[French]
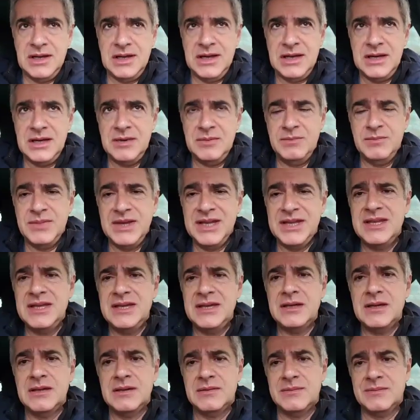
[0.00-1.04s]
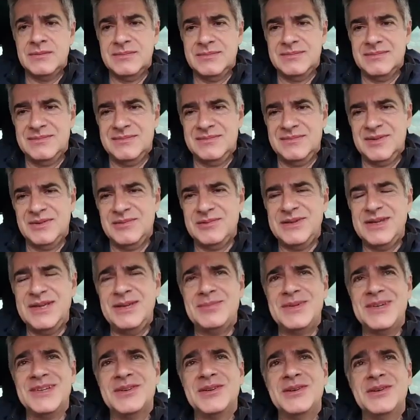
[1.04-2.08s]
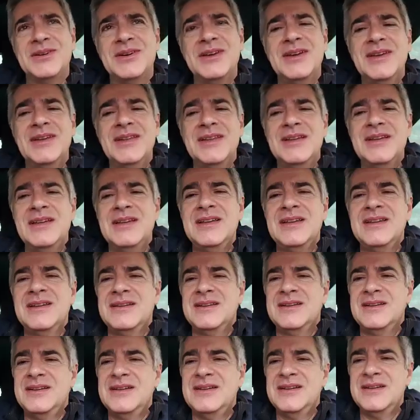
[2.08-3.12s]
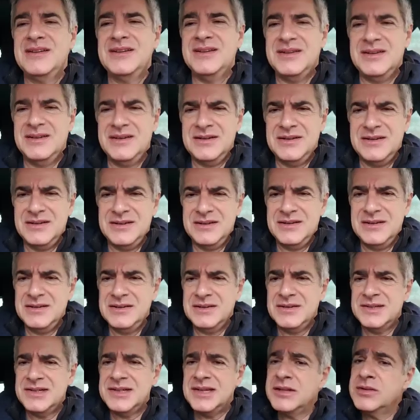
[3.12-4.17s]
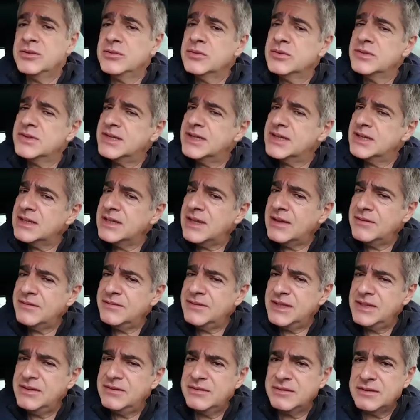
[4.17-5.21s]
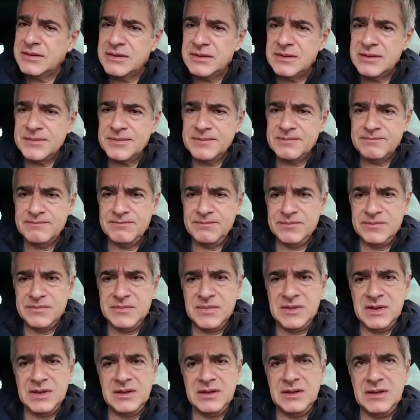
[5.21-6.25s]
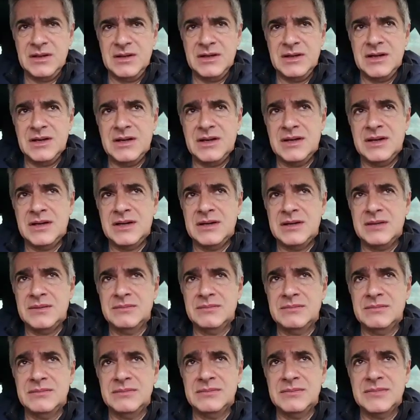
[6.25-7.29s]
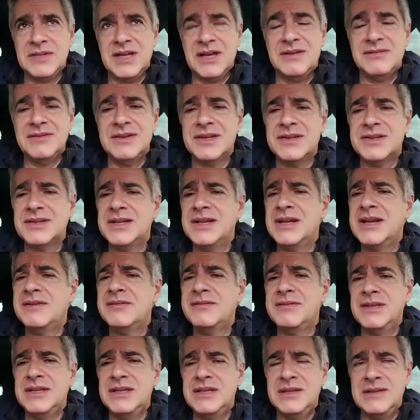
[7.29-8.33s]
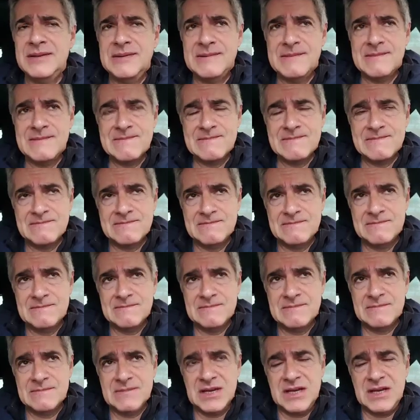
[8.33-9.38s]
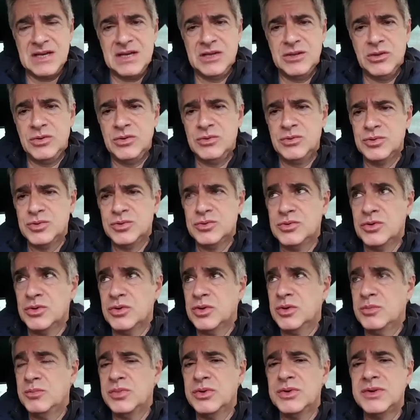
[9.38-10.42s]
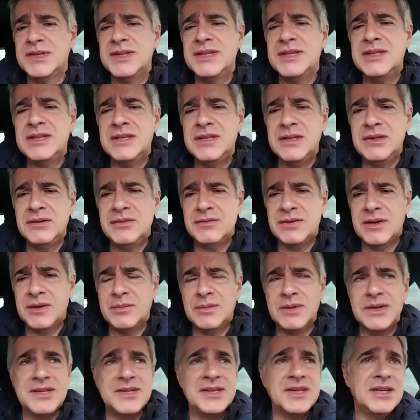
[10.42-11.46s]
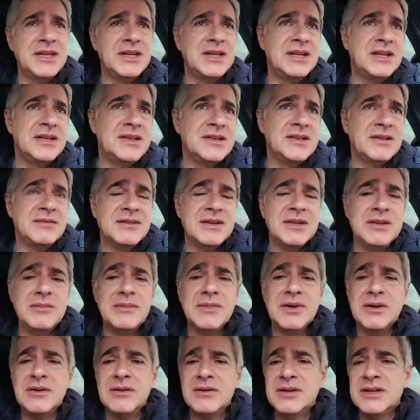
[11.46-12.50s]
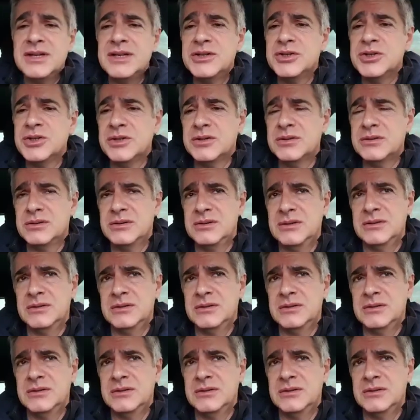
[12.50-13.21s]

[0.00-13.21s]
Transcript: LBD. Oui, parce que euh, ça nous aide à vivre, à euh, traverser la vie, à être toujours euh, positif, à apprécier les événements, les gens.